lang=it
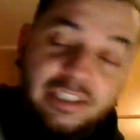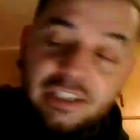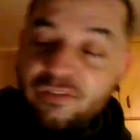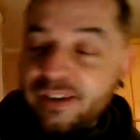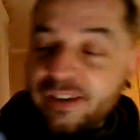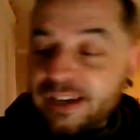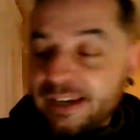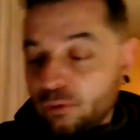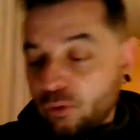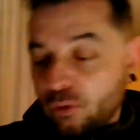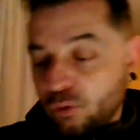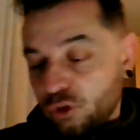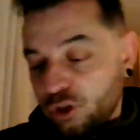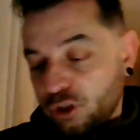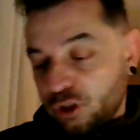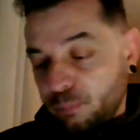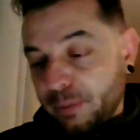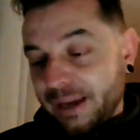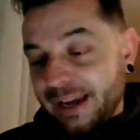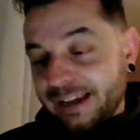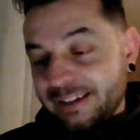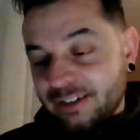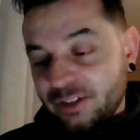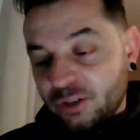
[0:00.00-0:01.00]
vedono
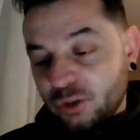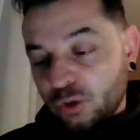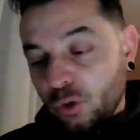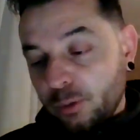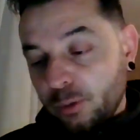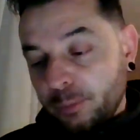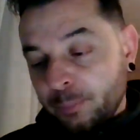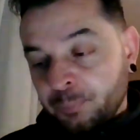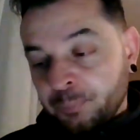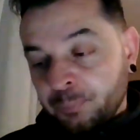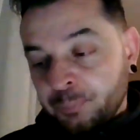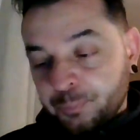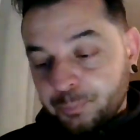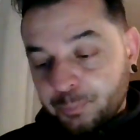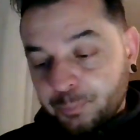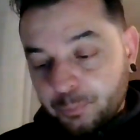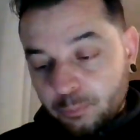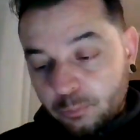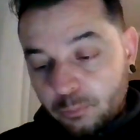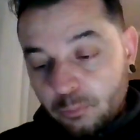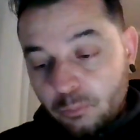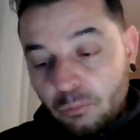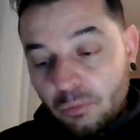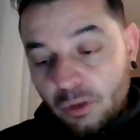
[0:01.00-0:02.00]
spesso
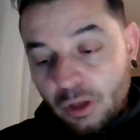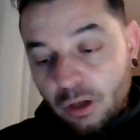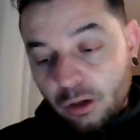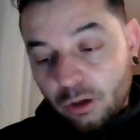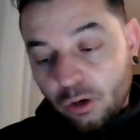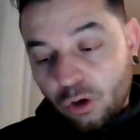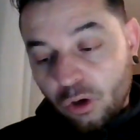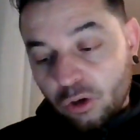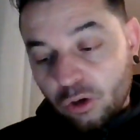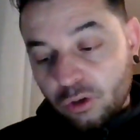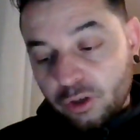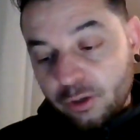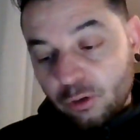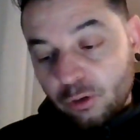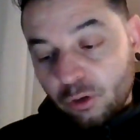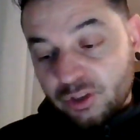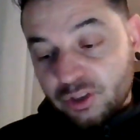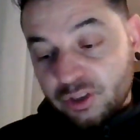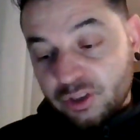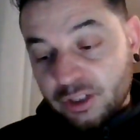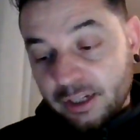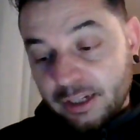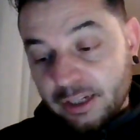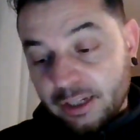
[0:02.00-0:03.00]
con i
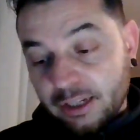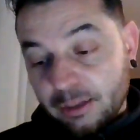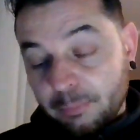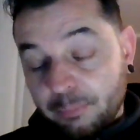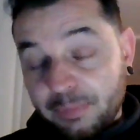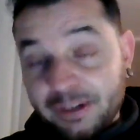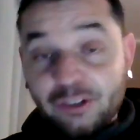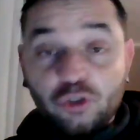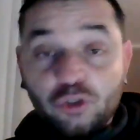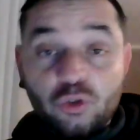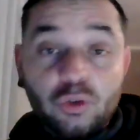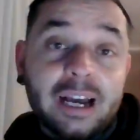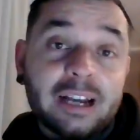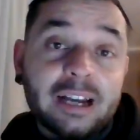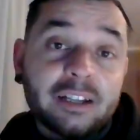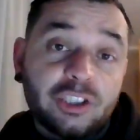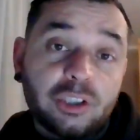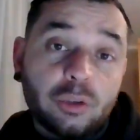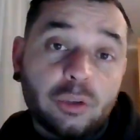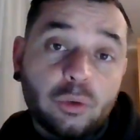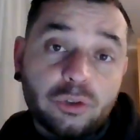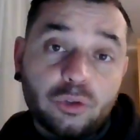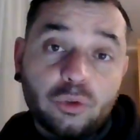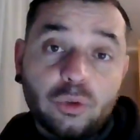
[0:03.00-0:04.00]
nostri personaggi,
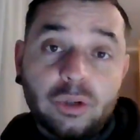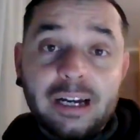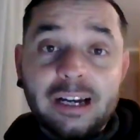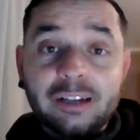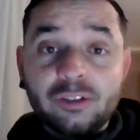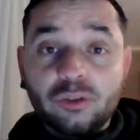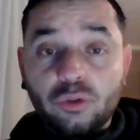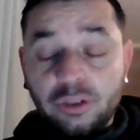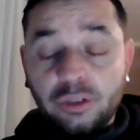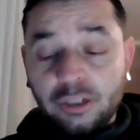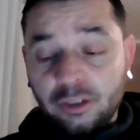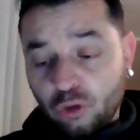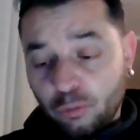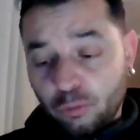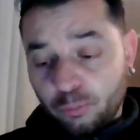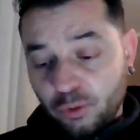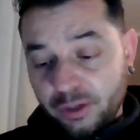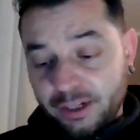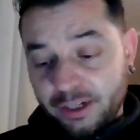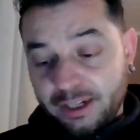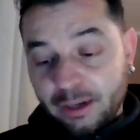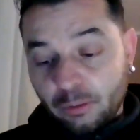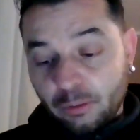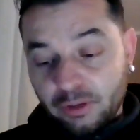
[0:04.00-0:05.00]
in questo caso di
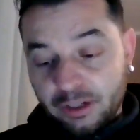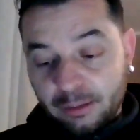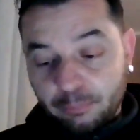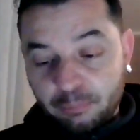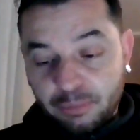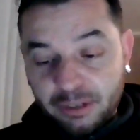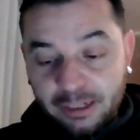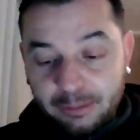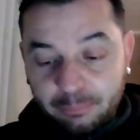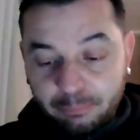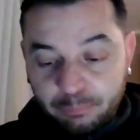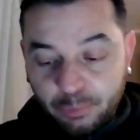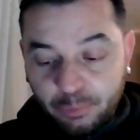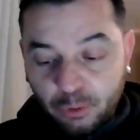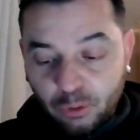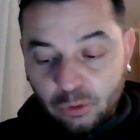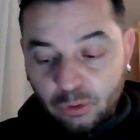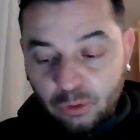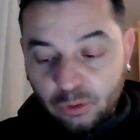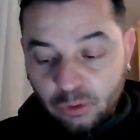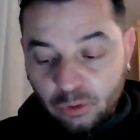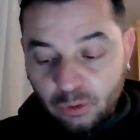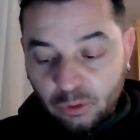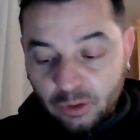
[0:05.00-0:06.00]
Topolinia, quindi
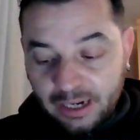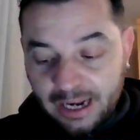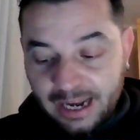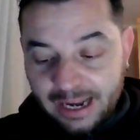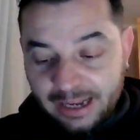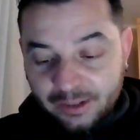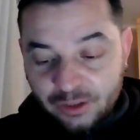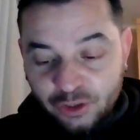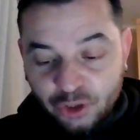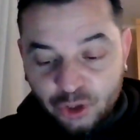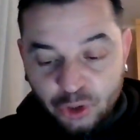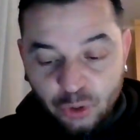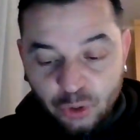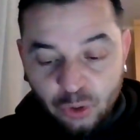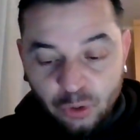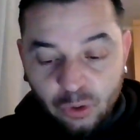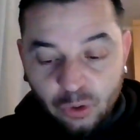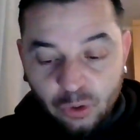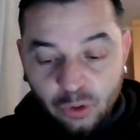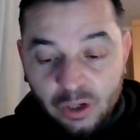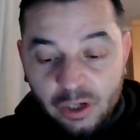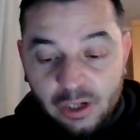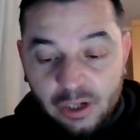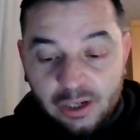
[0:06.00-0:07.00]
Pippo,
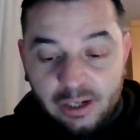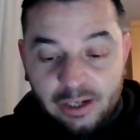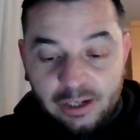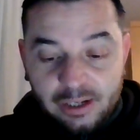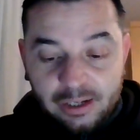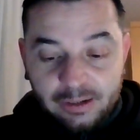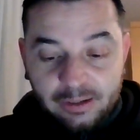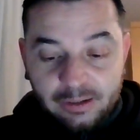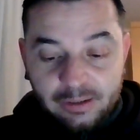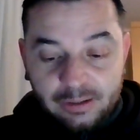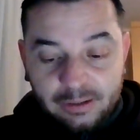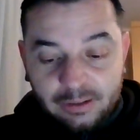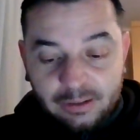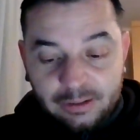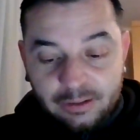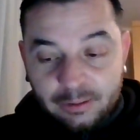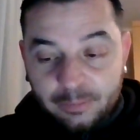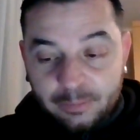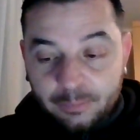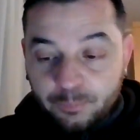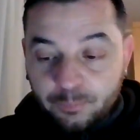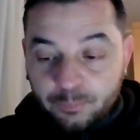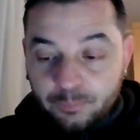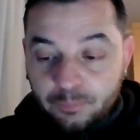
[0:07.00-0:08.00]
Gancio, ehm,
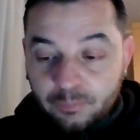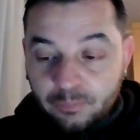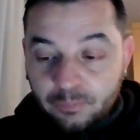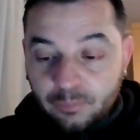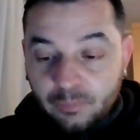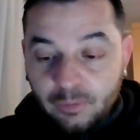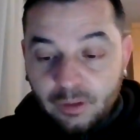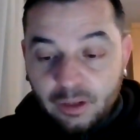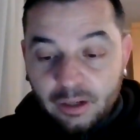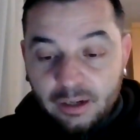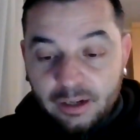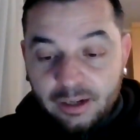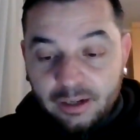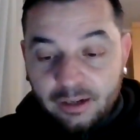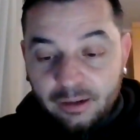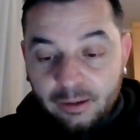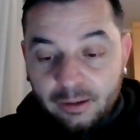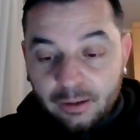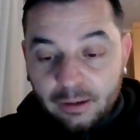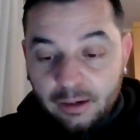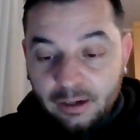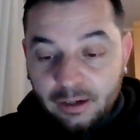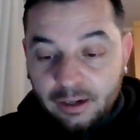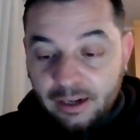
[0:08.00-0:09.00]
eh,
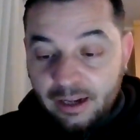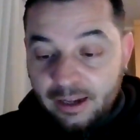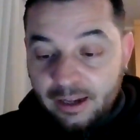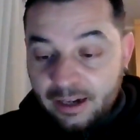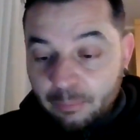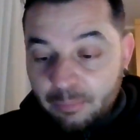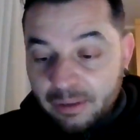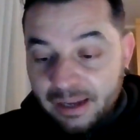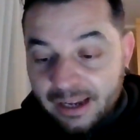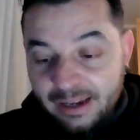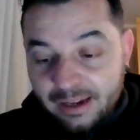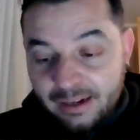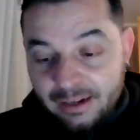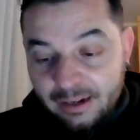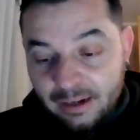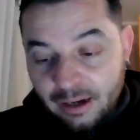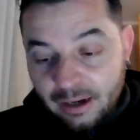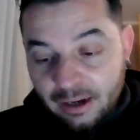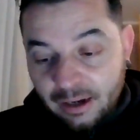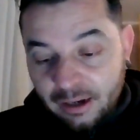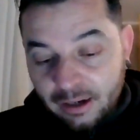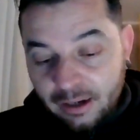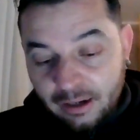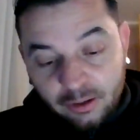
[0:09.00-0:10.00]

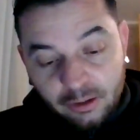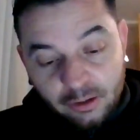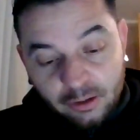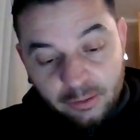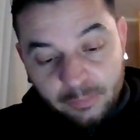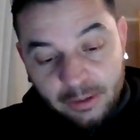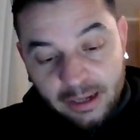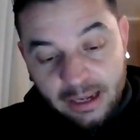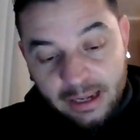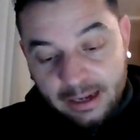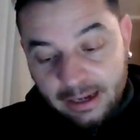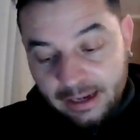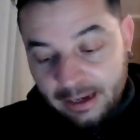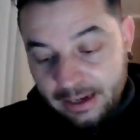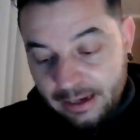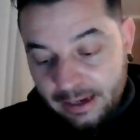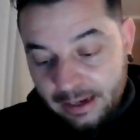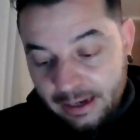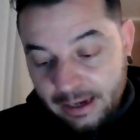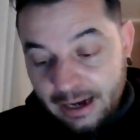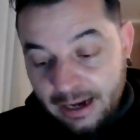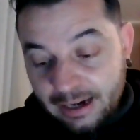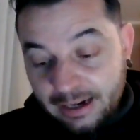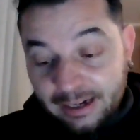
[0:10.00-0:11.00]
Clarabella e
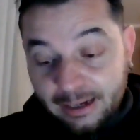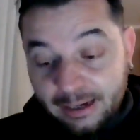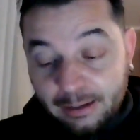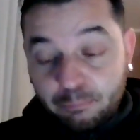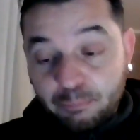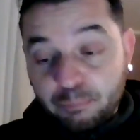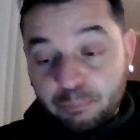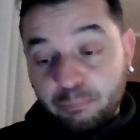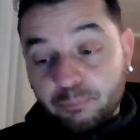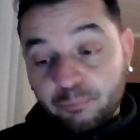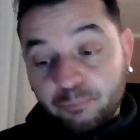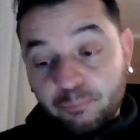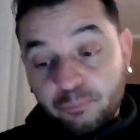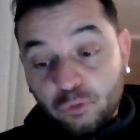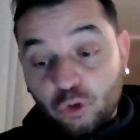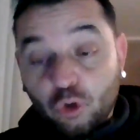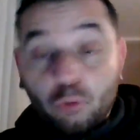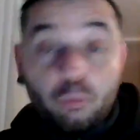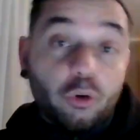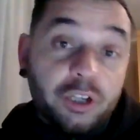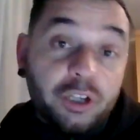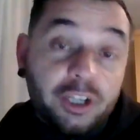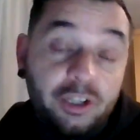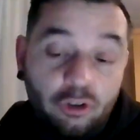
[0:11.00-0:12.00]
anche Topolino